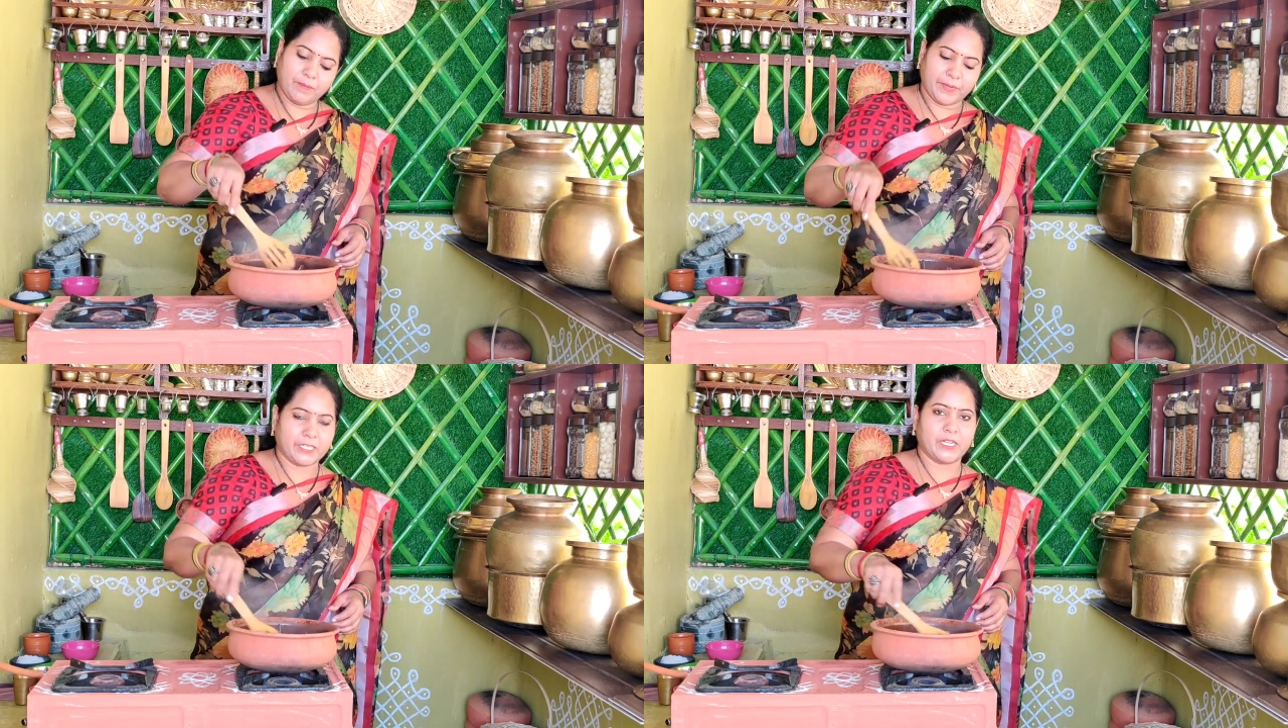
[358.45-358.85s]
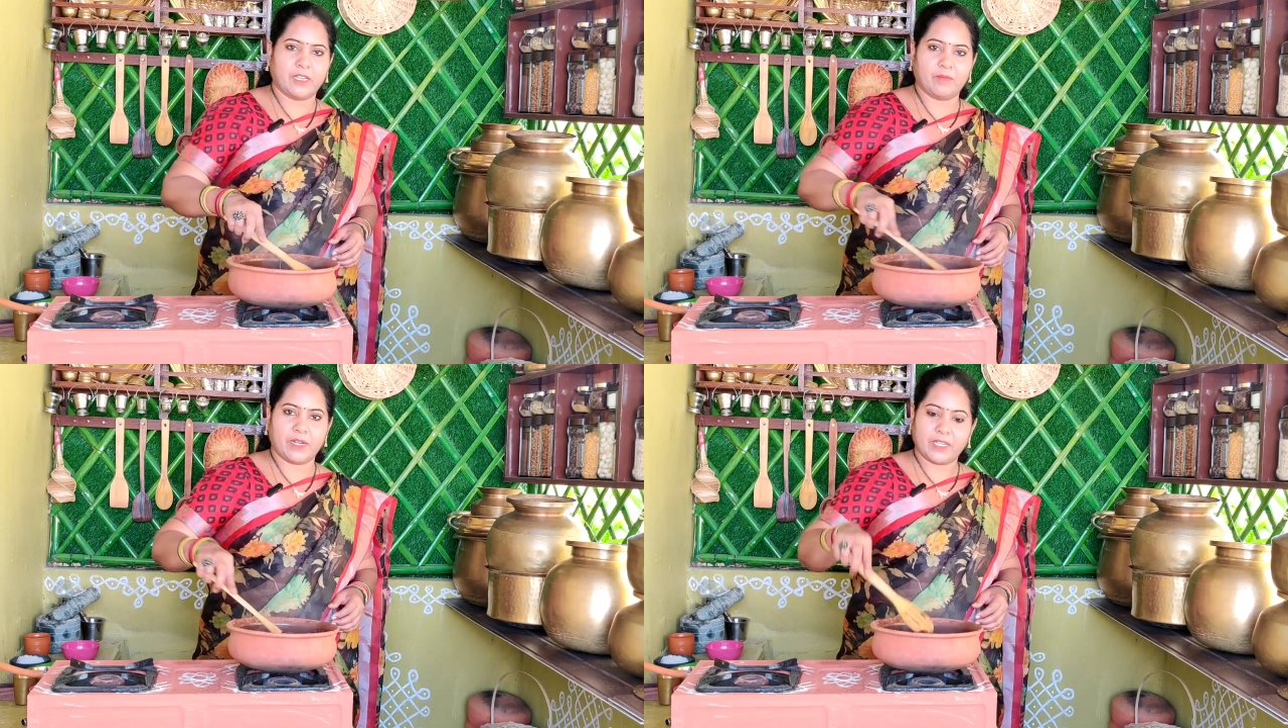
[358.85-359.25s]
పచ్చడి
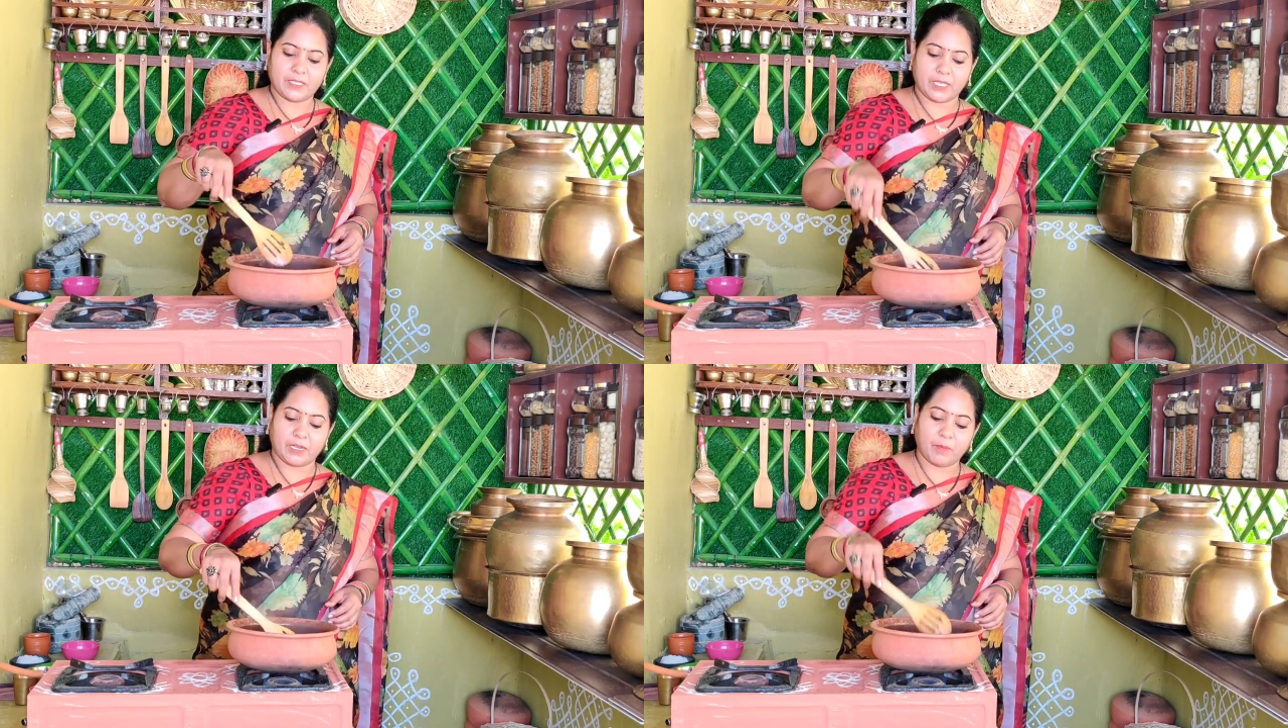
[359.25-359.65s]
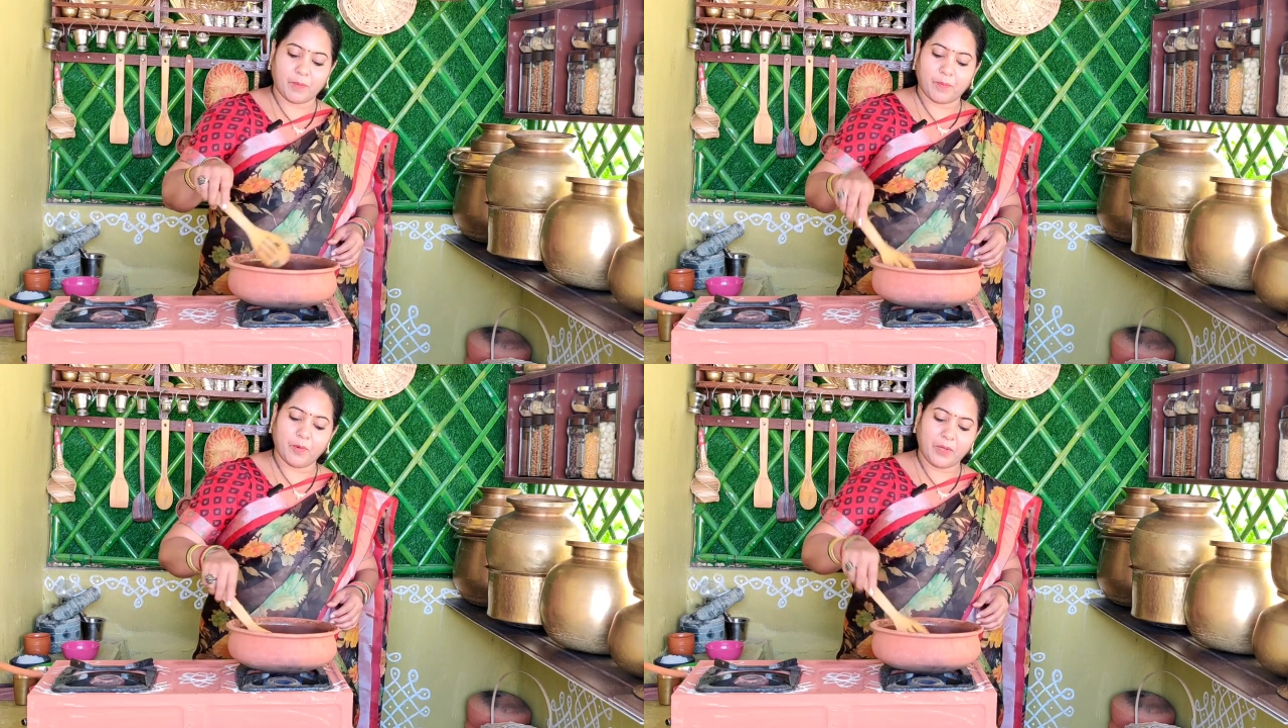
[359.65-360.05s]
అనమాట
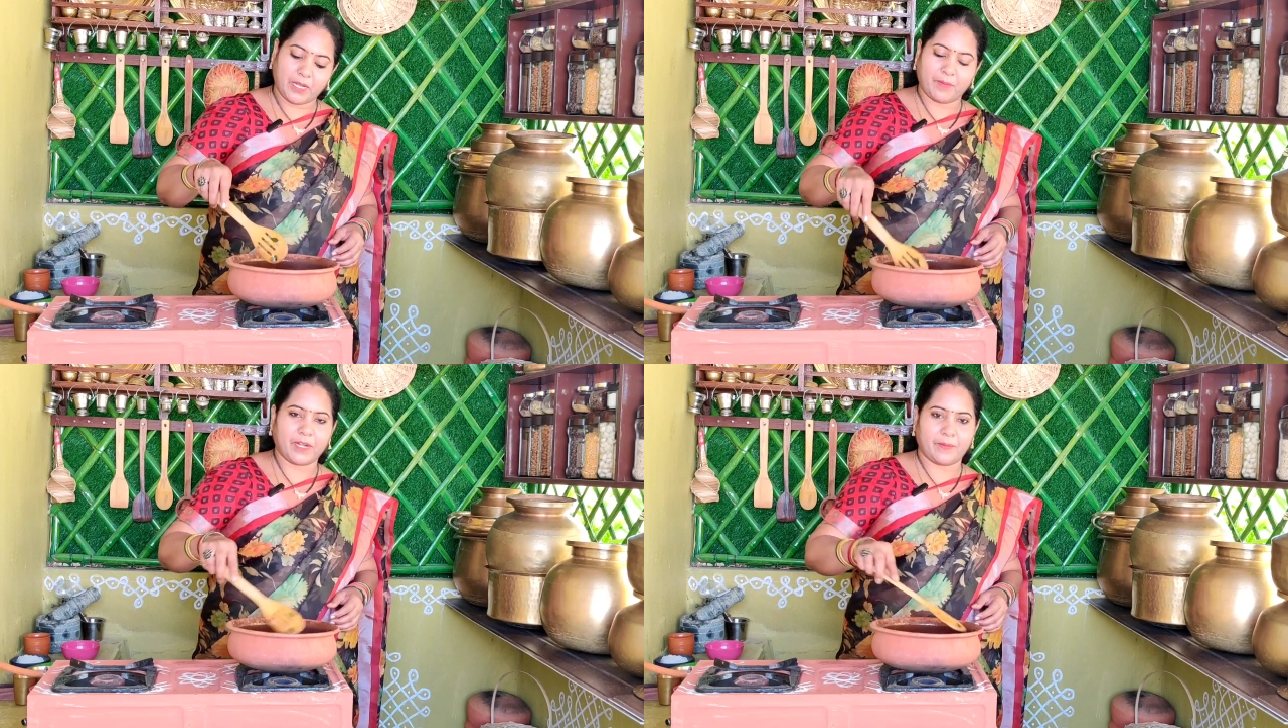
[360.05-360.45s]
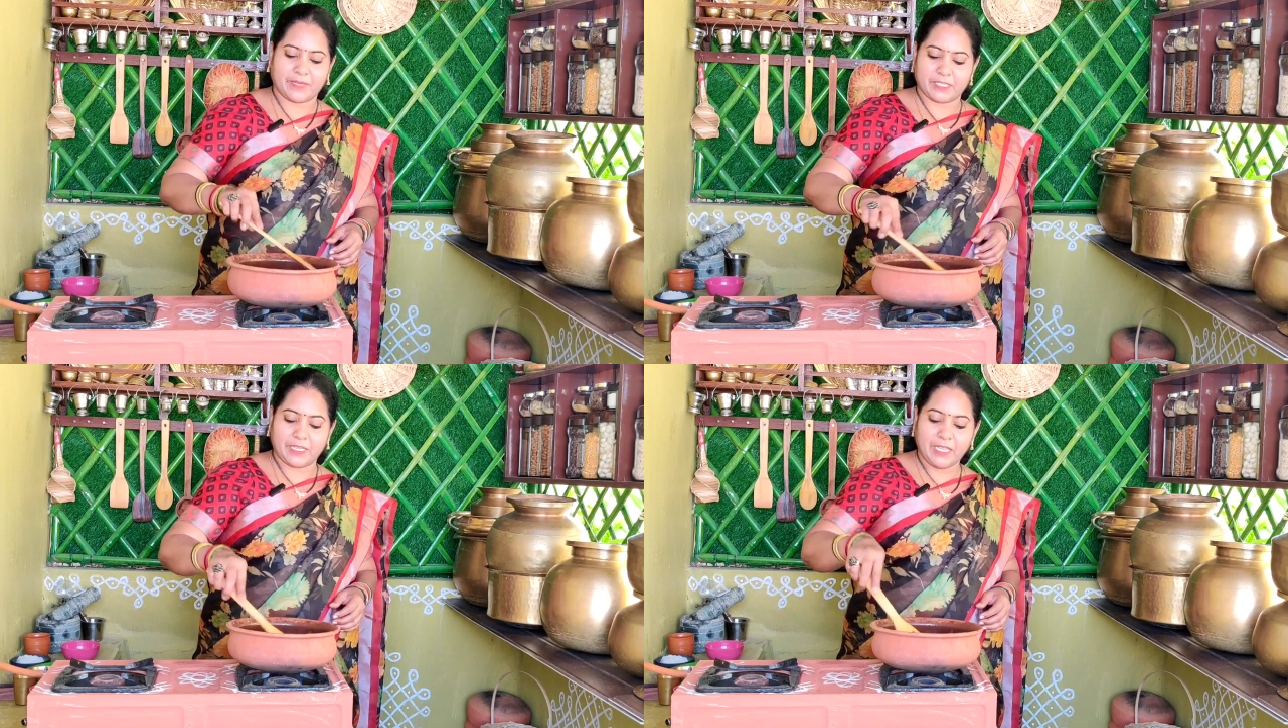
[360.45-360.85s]
శనగపప్పు టమాటా
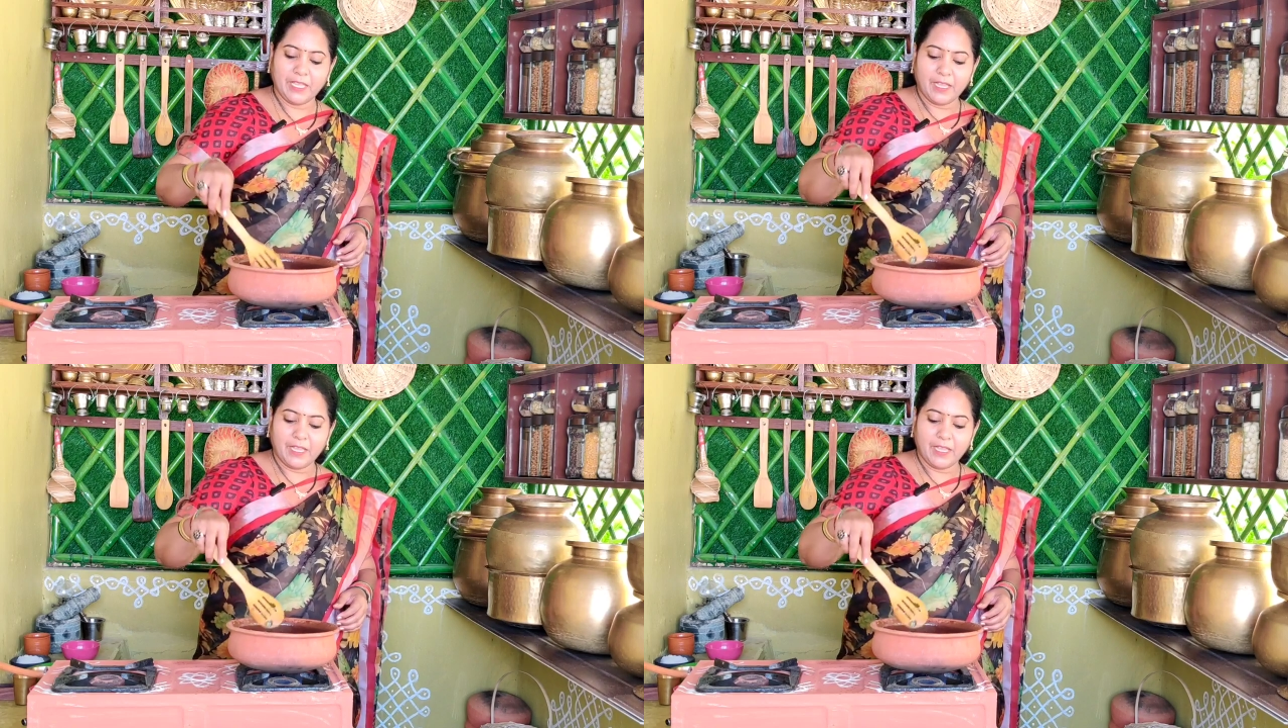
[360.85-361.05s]
పచ్చడి